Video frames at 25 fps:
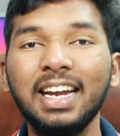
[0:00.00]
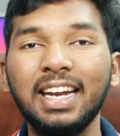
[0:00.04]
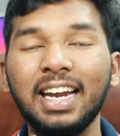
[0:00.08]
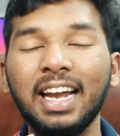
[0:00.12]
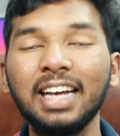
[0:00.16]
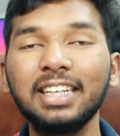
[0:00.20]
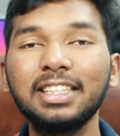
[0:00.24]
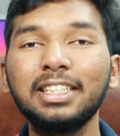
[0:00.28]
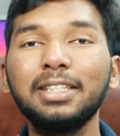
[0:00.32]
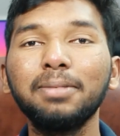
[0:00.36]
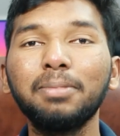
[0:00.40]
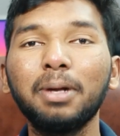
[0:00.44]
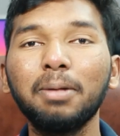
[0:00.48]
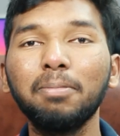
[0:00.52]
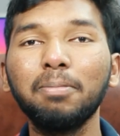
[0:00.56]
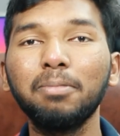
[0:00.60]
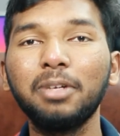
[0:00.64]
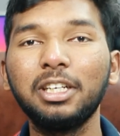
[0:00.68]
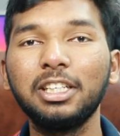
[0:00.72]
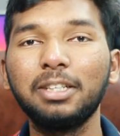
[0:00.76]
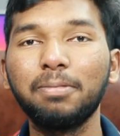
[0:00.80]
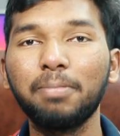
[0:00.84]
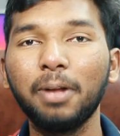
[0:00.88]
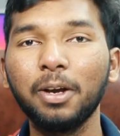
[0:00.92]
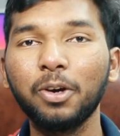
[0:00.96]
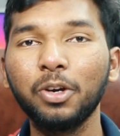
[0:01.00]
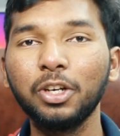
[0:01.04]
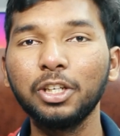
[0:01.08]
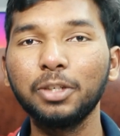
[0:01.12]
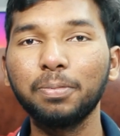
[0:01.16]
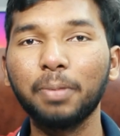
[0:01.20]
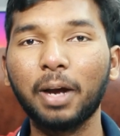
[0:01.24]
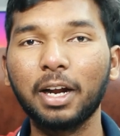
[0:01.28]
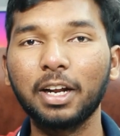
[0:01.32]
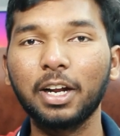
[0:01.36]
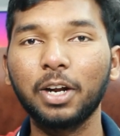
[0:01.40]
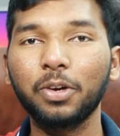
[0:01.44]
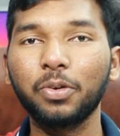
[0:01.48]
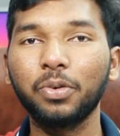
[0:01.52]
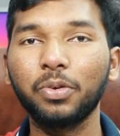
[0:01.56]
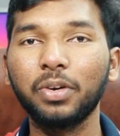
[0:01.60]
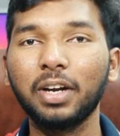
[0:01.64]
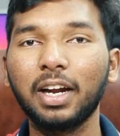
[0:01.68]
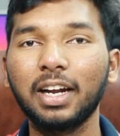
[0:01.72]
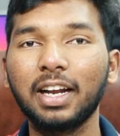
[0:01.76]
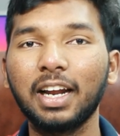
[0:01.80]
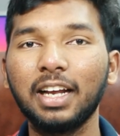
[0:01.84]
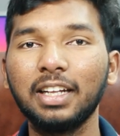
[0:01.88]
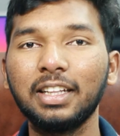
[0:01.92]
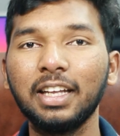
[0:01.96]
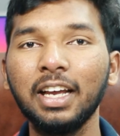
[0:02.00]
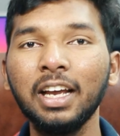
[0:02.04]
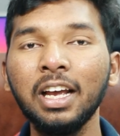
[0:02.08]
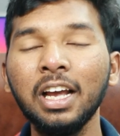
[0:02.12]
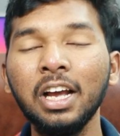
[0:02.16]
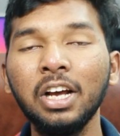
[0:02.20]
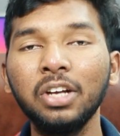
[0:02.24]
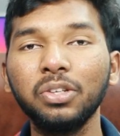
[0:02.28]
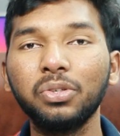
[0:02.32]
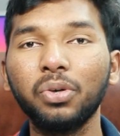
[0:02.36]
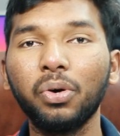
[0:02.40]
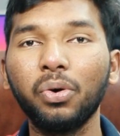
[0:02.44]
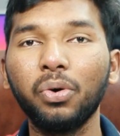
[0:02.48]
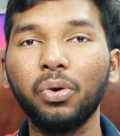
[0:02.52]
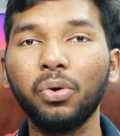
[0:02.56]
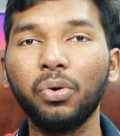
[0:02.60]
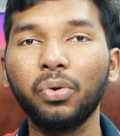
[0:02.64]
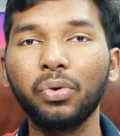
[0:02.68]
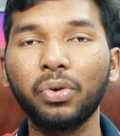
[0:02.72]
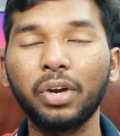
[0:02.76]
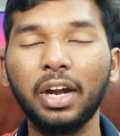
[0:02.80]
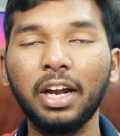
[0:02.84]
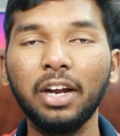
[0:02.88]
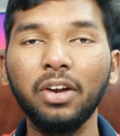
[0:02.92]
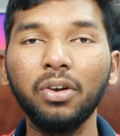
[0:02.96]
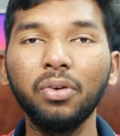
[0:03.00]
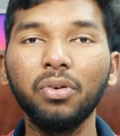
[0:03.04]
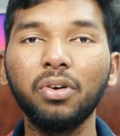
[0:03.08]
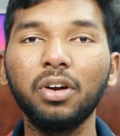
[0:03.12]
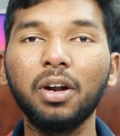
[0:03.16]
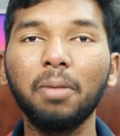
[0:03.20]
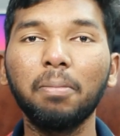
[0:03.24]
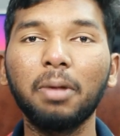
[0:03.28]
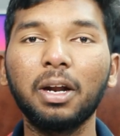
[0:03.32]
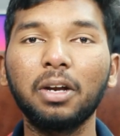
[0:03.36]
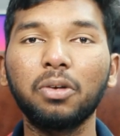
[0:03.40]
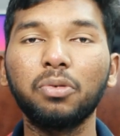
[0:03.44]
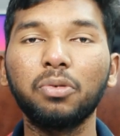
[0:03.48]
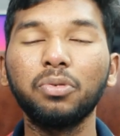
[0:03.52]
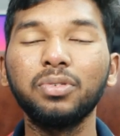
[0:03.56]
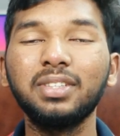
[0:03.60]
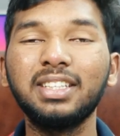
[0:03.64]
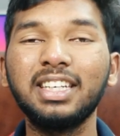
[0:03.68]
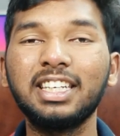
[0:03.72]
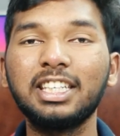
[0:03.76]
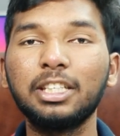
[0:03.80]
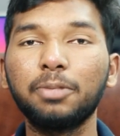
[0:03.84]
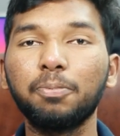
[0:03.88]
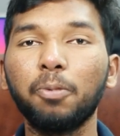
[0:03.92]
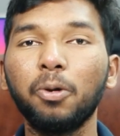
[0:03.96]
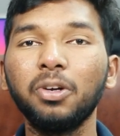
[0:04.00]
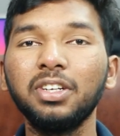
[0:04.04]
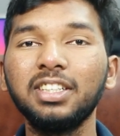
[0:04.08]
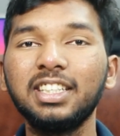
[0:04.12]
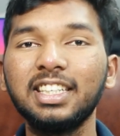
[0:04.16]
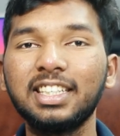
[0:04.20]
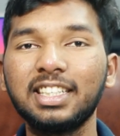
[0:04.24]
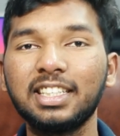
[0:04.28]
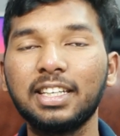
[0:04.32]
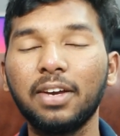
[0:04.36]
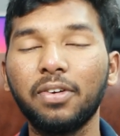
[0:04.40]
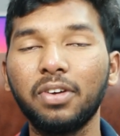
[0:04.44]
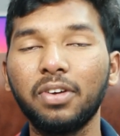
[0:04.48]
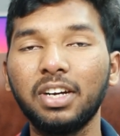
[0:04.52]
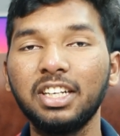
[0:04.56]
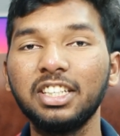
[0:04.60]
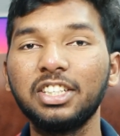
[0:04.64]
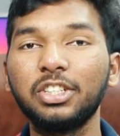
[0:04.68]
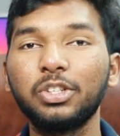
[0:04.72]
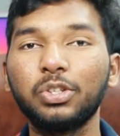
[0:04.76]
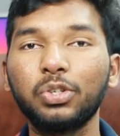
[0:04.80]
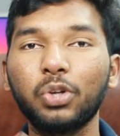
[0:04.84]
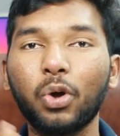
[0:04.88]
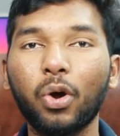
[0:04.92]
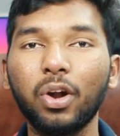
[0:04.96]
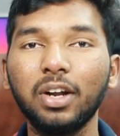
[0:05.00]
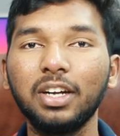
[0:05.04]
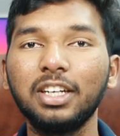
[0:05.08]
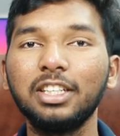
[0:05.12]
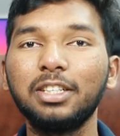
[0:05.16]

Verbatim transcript: నెక్స్ట్ మనం డిస్ప్లే గురించి మాట్లాడుకున్నట్లయితే సో రెండు కూడా మనకు సిక్స్ పాయింట్ సిక్స్ సెవెన్ ఇంచ్ టాల్